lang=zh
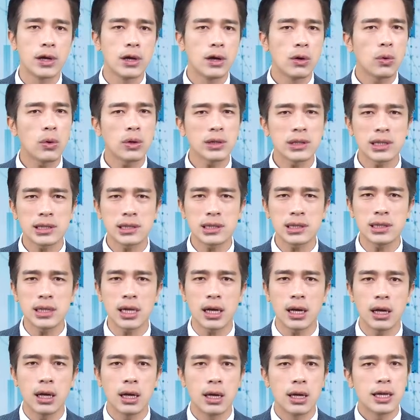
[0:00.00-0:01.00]
或者是
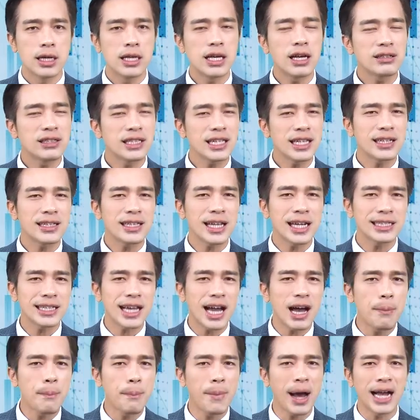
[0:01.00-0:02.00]
呢，要建议大
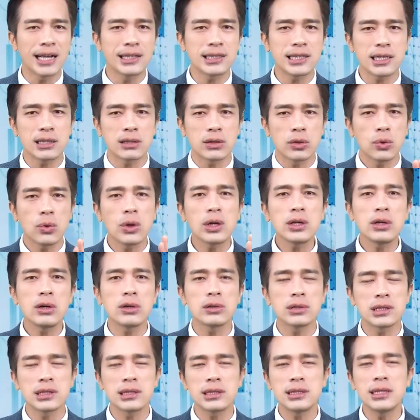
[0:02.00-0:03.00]
家要买进或有
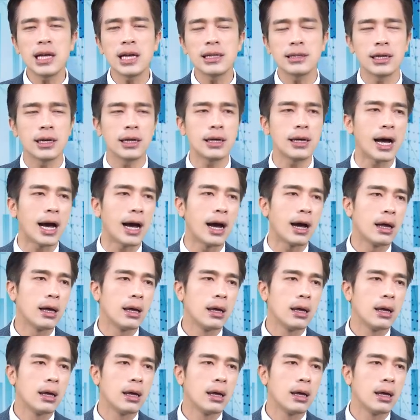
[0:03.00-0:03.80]
任何啊，